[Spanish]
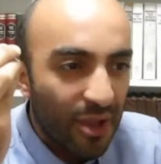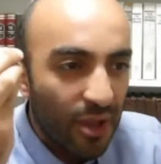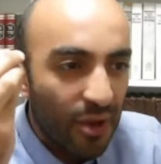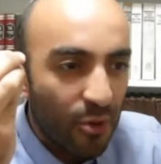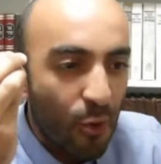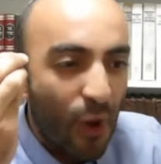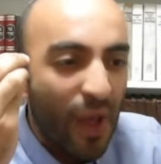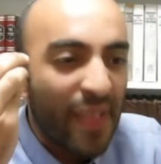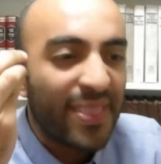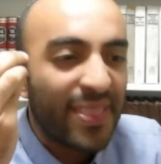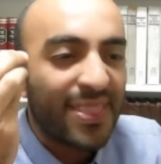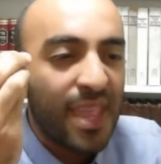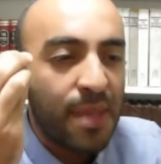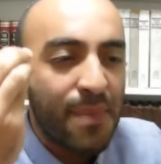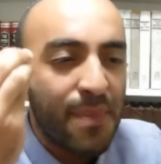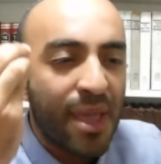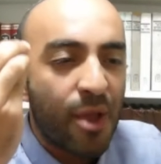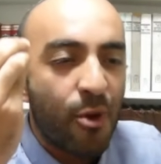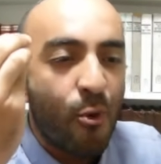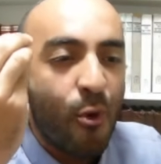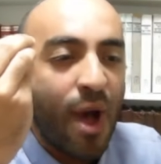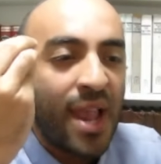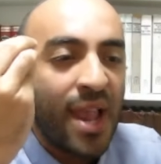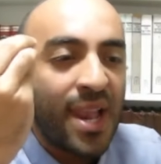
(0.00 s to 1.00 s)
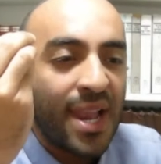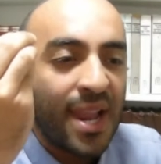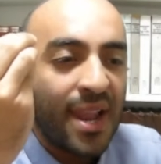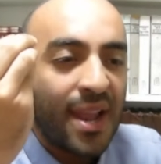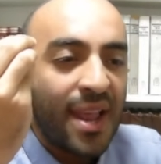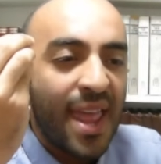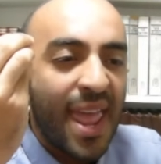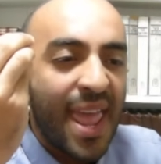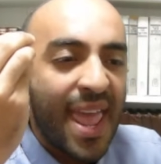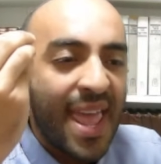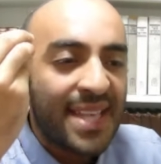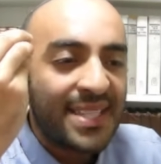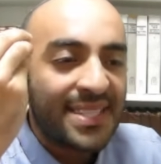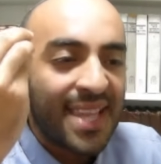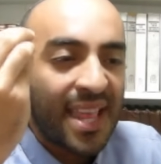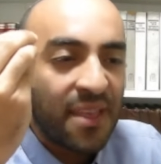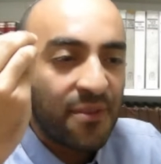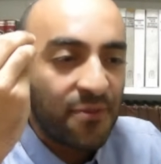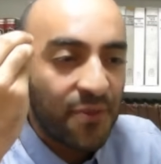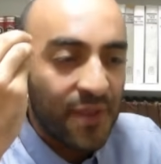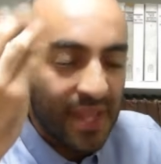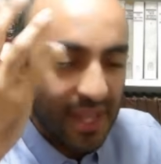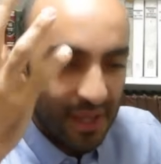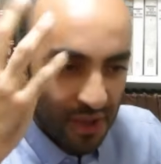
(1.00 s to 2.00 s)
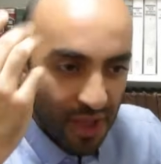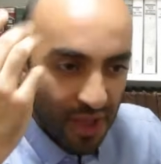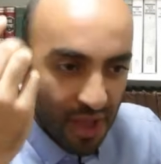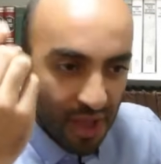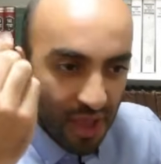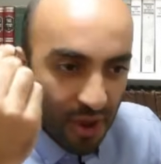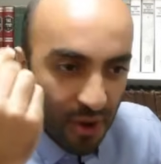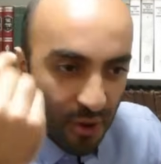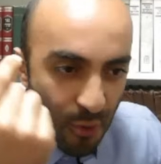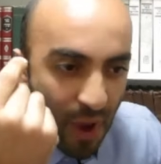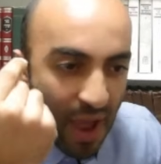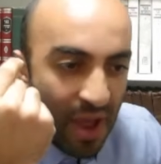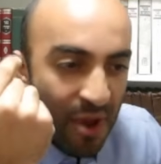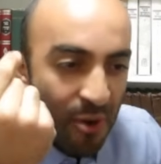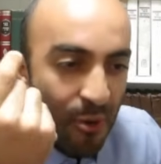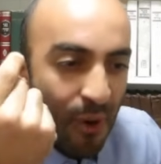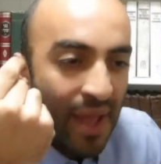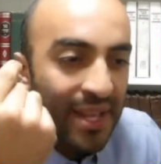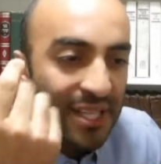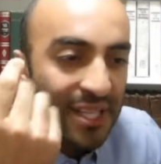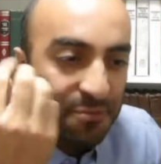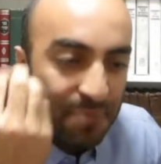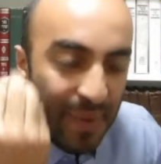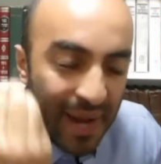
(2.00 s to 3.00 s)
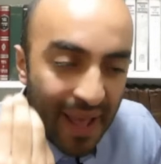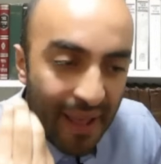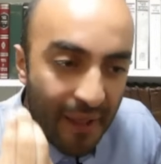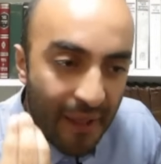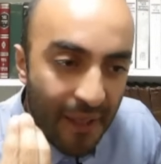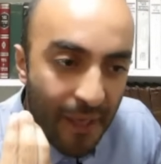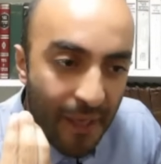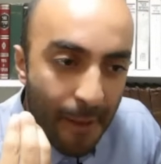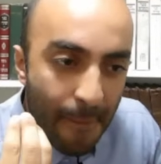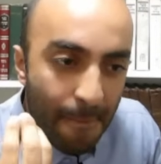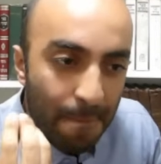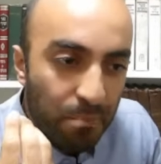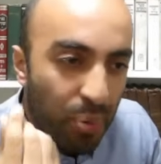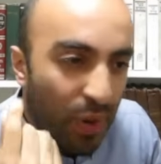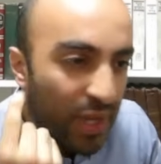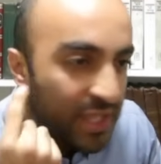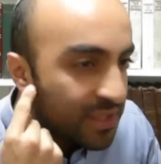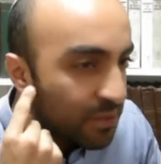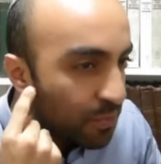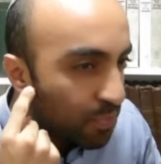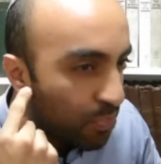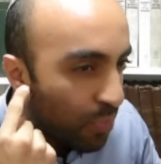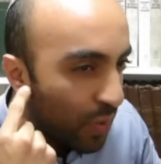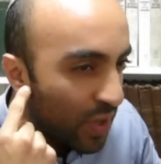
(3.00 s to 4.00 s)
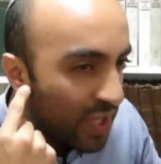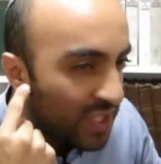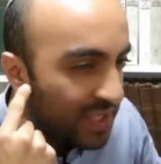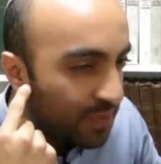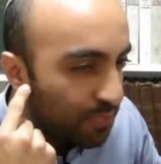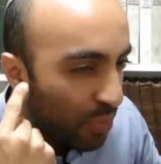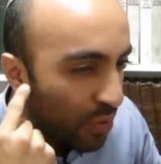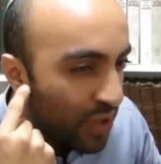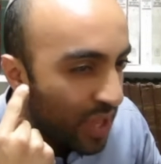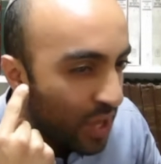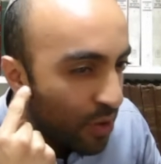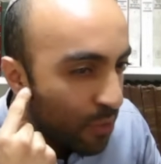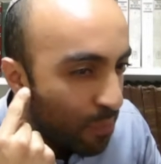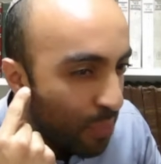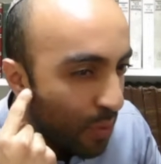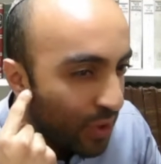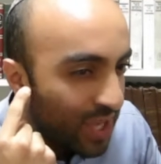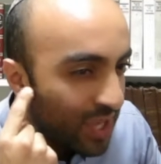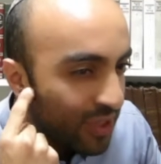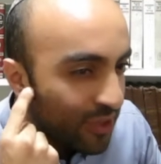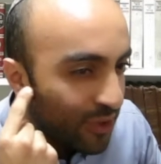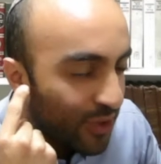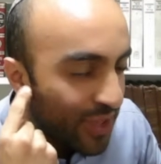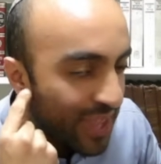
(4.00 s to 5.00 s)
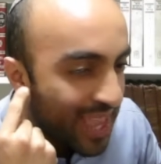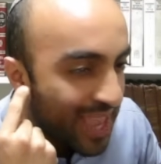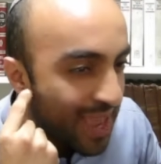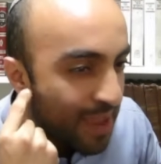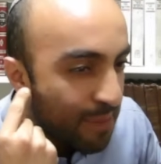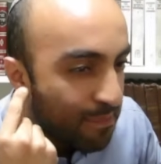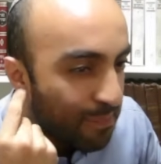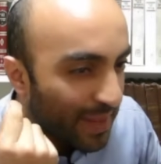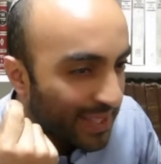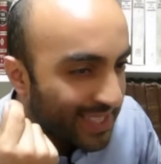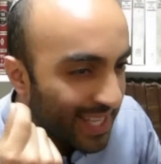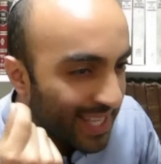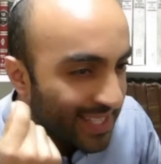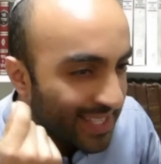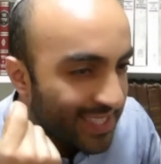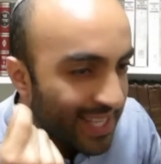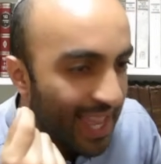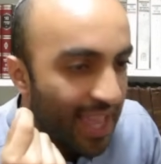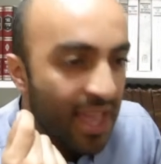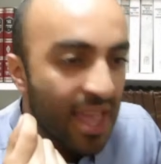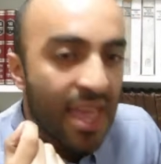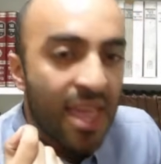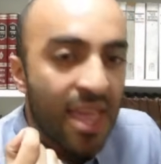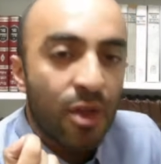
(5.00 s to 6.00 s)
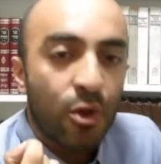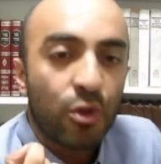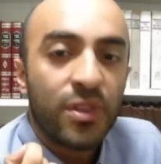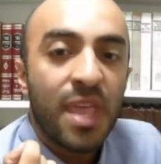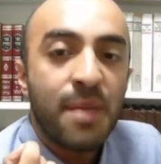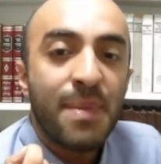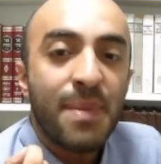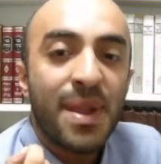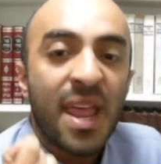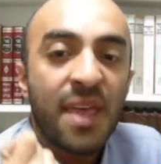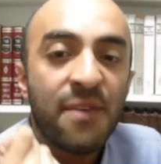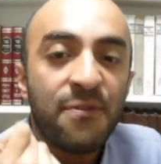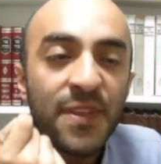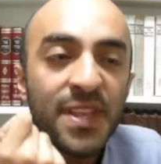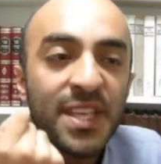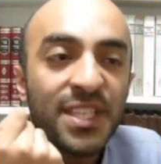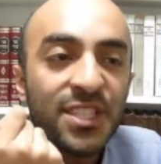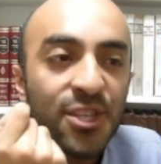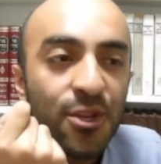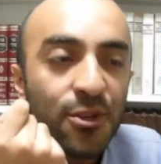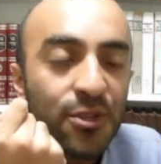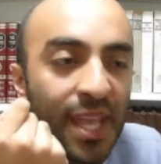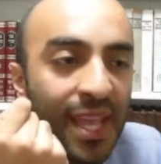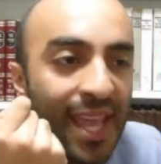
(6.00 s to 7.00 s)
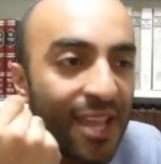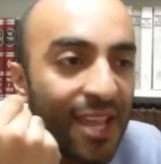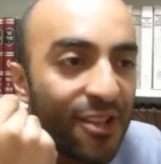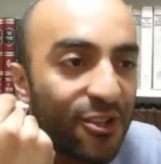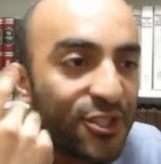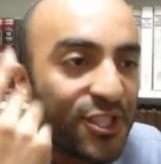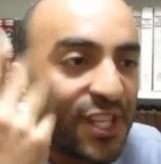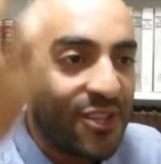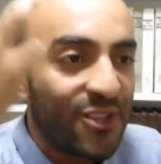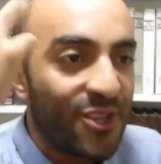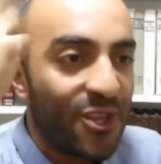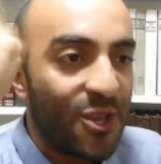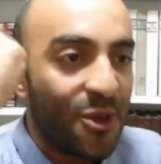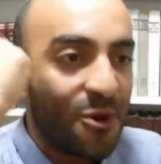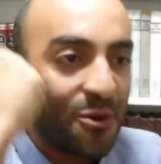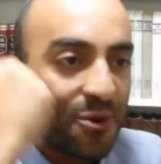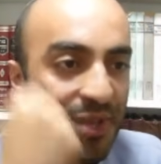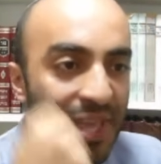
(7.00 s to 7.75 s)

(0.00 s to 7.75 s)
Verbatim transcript: Juan, dime cuál es, la definición. Juan, Juan, espera. ¿Puedes poner un poquito de paciencia? Dime la definición de genocidio.